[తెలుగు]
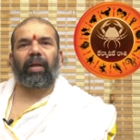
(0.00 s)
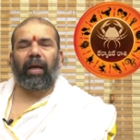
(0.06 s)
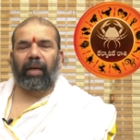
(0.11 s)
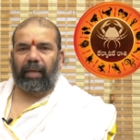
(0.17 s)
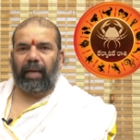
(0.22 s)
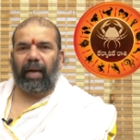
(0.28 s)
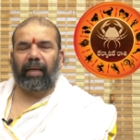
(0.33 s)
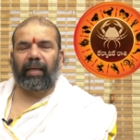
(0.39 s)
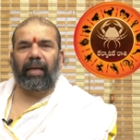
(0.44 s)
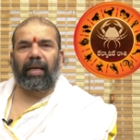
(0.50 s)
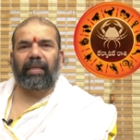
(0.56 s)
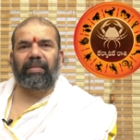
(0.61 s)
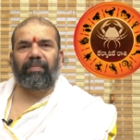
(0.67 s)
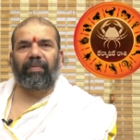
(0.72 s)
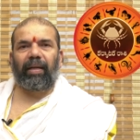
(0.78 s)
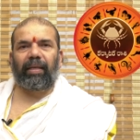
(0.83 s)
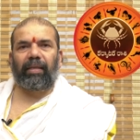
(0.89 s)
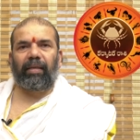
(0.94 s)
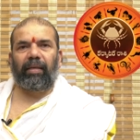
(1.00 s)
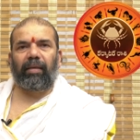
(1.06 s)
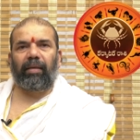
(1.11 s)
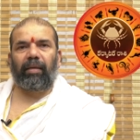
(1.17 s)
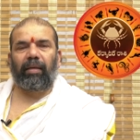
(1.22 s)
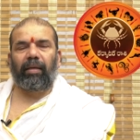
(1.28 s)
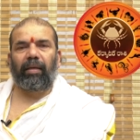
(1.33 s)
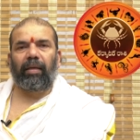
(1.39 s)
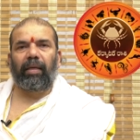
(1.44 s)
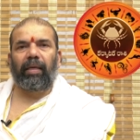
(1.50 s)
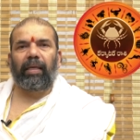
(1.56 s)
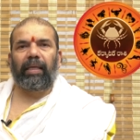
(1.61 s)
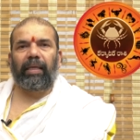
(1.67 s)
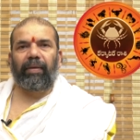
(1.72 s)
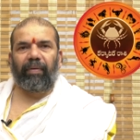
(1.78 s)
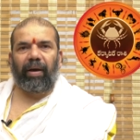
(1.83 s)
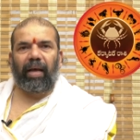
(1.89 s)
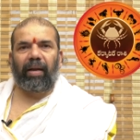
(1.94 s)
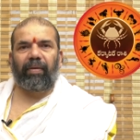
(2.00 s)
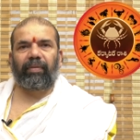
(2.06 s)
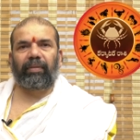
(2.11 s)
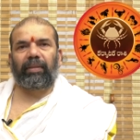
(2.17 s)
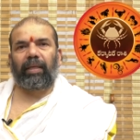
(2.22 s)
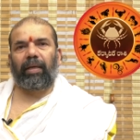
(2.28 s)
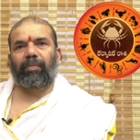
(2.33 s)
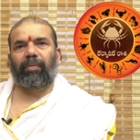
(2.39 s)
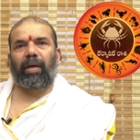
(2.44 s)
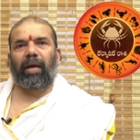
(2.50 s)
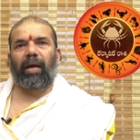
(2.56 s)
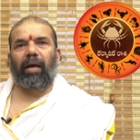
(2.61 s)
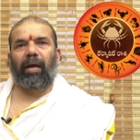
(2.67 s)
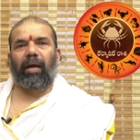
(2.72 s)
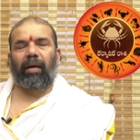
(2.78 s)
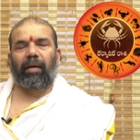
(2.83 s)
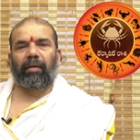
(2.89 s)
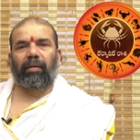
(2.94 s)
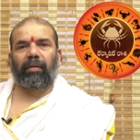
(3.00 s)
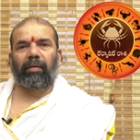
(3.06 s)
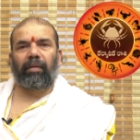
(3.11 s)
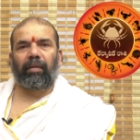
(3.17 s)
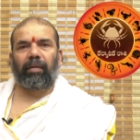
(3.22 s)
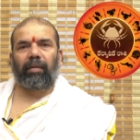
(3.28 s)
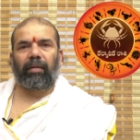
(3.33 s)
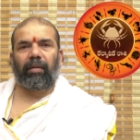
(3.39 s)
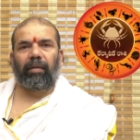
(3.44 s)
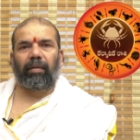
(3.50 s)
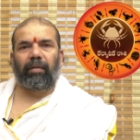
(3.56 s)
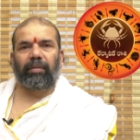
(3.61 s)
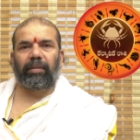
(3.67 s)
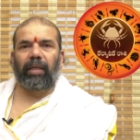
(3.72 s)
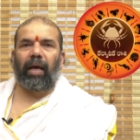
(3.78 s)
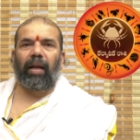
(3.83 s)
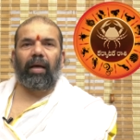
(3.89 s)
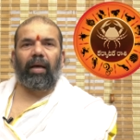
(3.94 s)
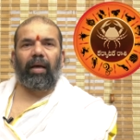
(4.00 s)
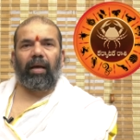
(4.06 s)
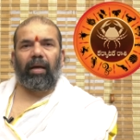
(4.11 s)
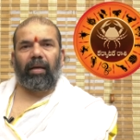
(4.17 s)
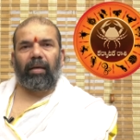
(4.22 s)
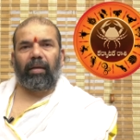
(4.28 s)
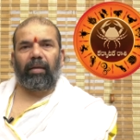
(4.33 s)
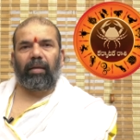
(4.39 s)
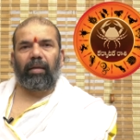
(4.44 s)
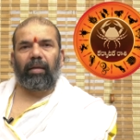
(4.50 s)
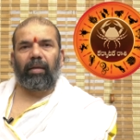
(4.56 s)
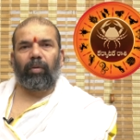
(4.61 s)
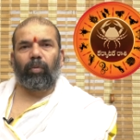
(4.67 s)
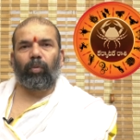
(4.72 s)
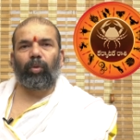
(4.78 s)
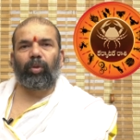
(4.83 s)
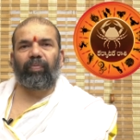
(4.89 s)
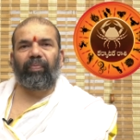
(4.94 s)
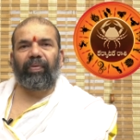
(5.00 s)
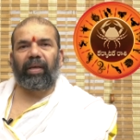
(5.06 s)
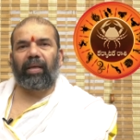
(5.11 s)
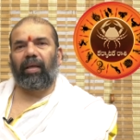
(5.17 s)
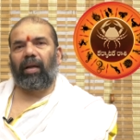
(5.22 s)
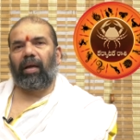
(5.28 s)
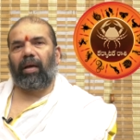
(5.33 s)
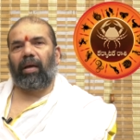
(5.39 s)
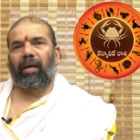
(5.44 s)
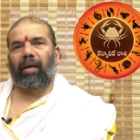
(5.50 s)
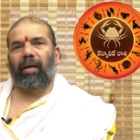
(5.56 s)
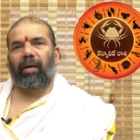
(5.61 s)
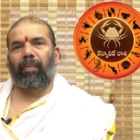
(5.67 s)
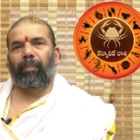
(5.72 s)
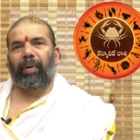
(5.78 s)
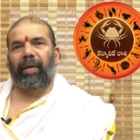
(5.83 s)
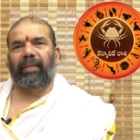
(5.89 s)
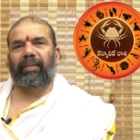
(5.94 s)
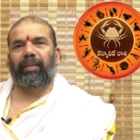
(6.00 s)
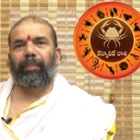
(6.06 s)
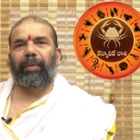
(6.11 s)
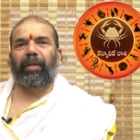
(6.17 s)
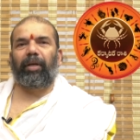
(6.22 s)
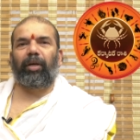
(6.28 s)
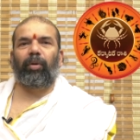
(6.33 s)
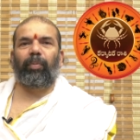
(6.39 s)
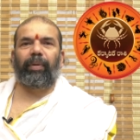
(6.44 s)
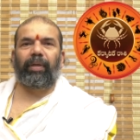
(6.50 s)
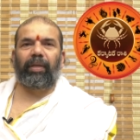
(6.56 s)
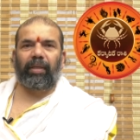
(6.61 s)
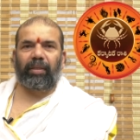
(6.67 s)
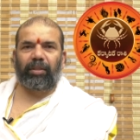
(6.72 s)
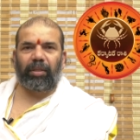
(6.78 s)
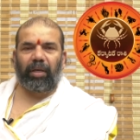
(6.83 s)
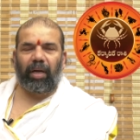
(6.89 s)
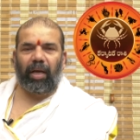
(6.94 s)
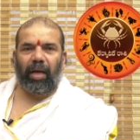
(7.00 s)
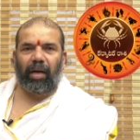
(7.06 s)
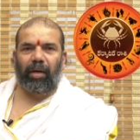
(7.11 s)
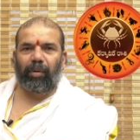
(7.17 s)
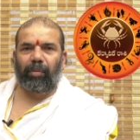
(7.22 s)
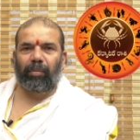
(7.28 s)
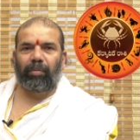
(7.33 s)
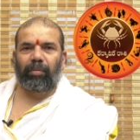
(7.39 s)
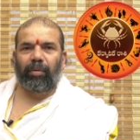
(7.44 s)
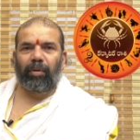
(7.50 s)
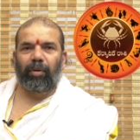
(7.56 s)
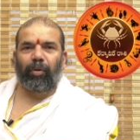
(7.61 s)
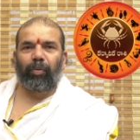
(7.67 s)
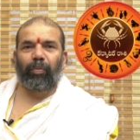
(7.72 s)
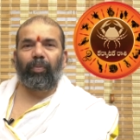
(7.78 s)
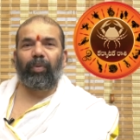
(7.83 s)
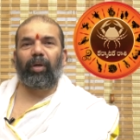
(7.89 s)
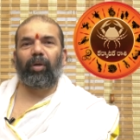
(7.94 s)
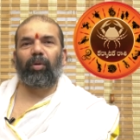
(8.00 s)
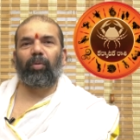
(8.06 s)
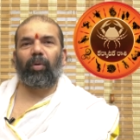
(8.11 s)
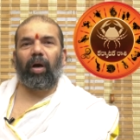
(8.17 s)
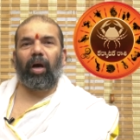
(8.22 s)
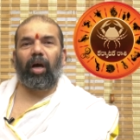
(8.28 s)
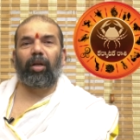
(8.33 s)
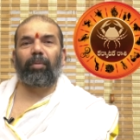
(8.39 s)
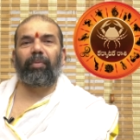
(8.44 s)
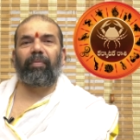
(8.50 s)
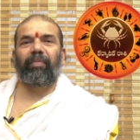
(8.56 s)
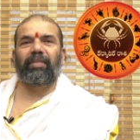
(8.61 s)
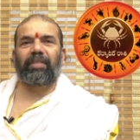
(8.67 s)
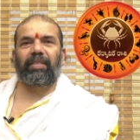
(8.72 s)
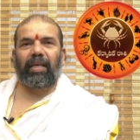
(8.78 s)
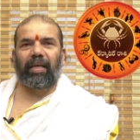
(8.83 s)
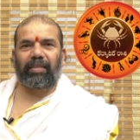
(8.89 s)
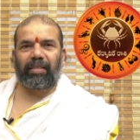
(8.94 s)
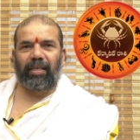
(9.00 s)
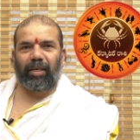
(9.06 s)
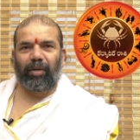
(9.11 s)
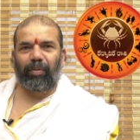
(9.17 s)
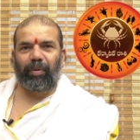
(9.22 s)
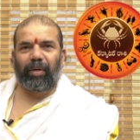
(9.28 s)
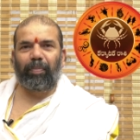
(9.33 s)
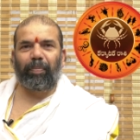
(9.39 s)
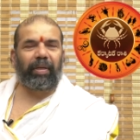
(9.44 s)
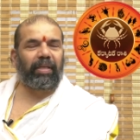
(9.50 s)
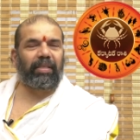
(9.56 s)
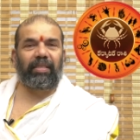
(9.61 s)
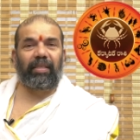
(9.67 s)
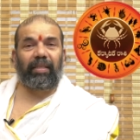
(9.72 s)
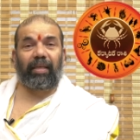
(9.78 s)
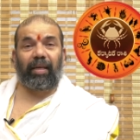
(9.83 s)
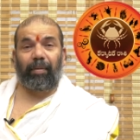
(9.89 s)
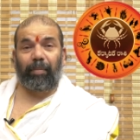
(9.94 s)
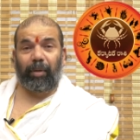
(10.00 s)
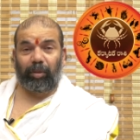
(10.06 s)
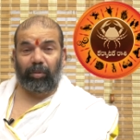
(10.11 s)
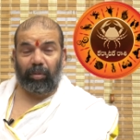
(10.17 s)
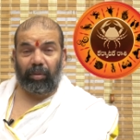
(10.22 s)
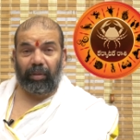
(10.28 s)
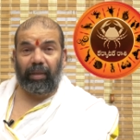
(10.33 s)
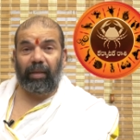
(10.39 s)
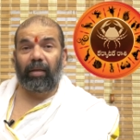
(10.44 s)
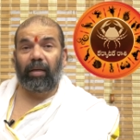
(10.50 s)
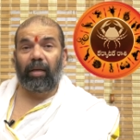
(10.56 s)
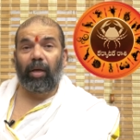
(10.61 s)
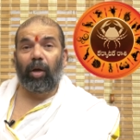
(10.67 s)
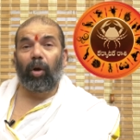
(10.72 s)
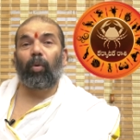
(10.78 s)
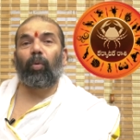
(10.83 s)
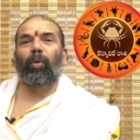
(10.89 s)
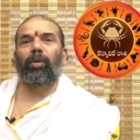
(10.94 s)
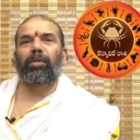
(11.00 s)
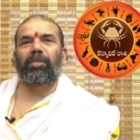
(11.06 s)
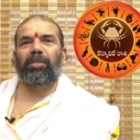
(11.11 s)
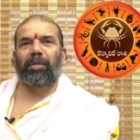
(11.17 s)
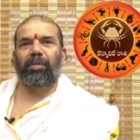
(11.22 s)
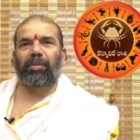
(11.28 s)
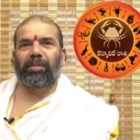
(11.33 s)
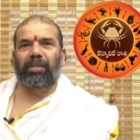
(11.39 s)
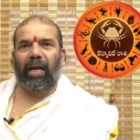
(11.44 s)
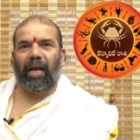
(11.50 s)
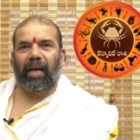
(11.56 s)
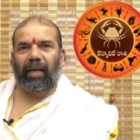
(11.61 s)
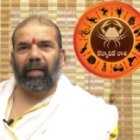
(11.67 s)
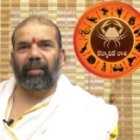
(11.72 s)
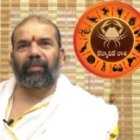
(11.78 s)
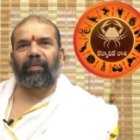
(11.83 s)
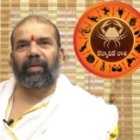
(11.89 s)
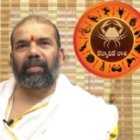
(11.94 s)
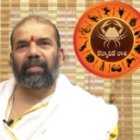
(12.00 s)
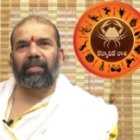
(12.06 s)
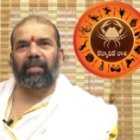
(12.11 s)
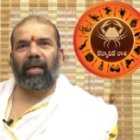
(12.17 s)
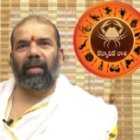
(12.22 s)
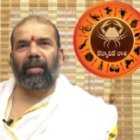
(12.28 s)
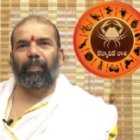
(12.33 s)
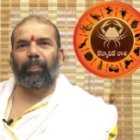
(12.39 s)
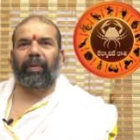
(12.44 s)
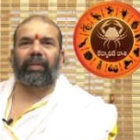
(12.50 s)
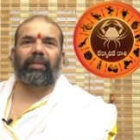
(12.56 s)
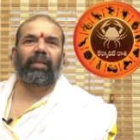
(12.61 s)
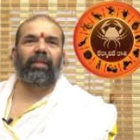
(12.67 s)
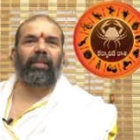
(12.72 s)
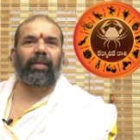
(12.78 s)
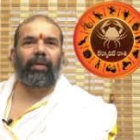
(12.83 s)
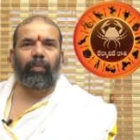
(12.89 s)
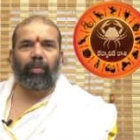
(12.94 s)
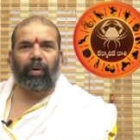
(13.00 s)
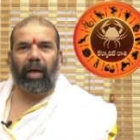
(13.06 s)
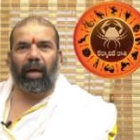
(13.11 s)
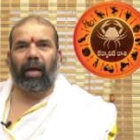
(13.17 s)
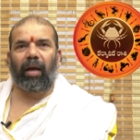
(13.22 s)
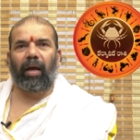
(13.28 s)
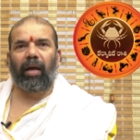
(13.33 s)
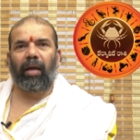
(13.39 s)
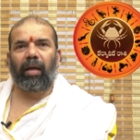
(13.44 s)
కర్కాటక రాశి వారికి ఈ వారం అంతా కూడా చాలా ఉద్విగ్న భరితమైనటువంటి క్షణాలను వీళ్ళు అనుభవించాల్సినటువంటి పరిస్థితి కనబడుతోంది కొంచెం జాగ్రత్త వహించాలి ప్రతిదీ కూడా